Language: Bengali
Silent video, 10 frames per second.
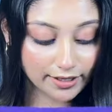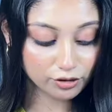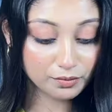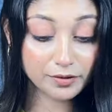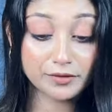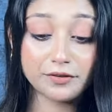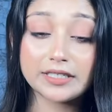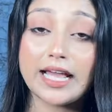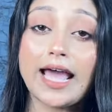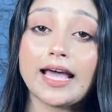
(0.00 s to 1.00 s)
একদম
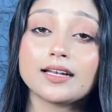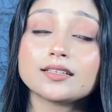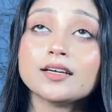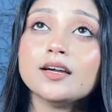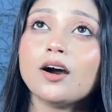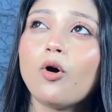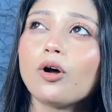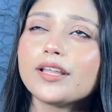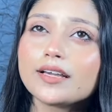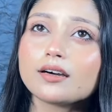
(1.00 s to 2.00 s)
পারফেক্ট অ্যান্ড
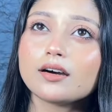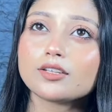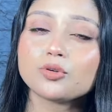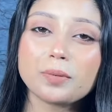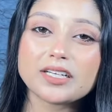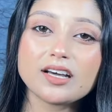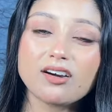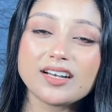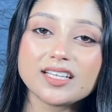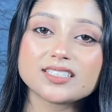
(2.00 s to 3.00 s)
অনেক দুপাট্টা
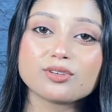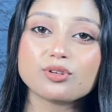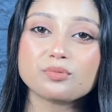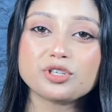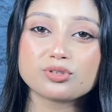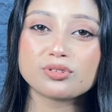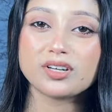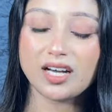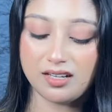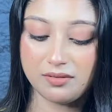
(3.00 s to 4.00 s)
হয় না যেগুলো ভীষণ
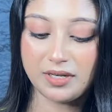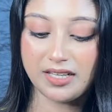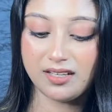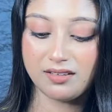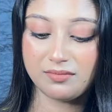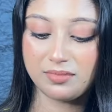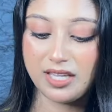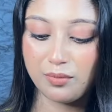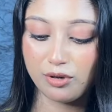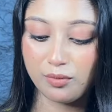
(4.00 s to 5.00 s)
মানে
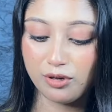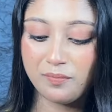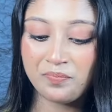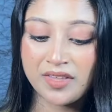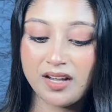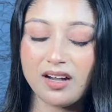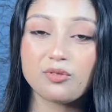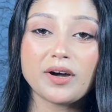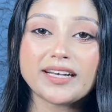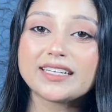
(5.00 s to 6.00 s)
কি বলবো
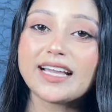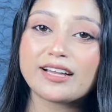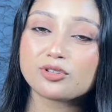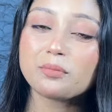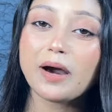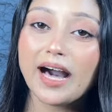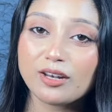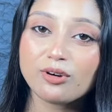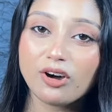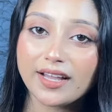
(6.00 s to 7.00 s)
কোয়ালিটি একদম
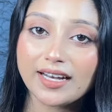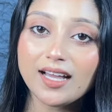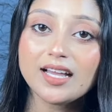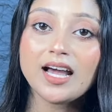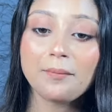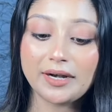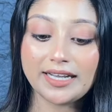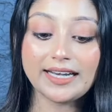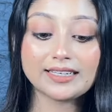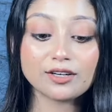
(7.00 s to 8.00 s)
ভালো হয় না বাট
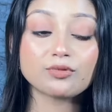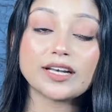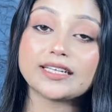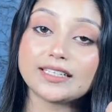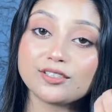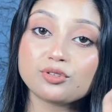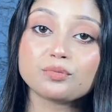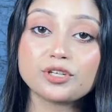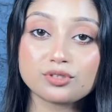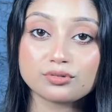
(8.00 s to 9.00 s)
এটার কোয়ালিটি কিন্তু
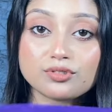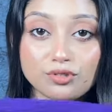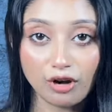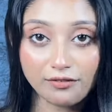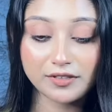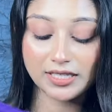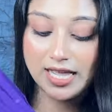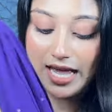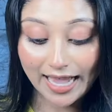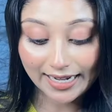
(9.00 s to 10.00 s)
ভীষণ সফট
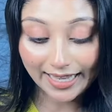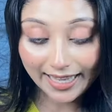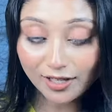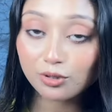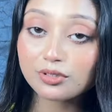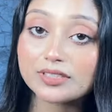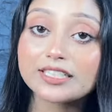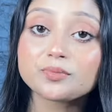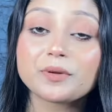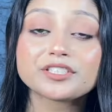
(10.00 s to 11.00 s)
আর এই
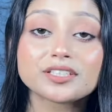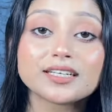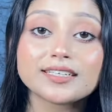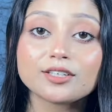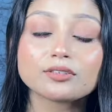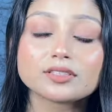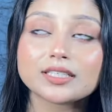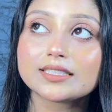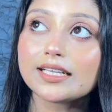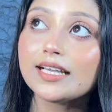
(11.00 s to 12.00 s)
কুর্তির স্পেশালিটি হচ্ছে
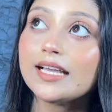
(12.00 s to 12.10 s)
যে